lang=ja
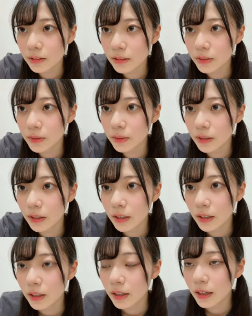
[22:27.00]
そう
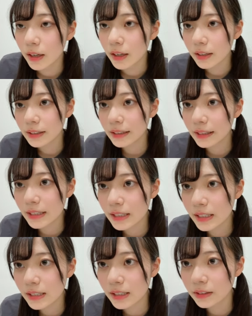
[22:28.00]
あきら
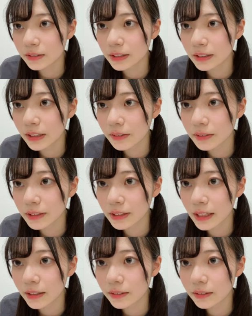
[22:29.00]
先生の振りって振り
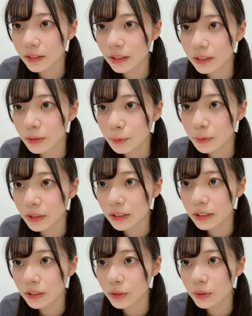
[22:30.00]
で歌詞を思い出
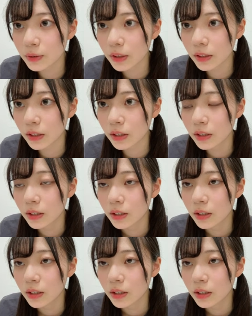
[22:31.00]
したりするのかな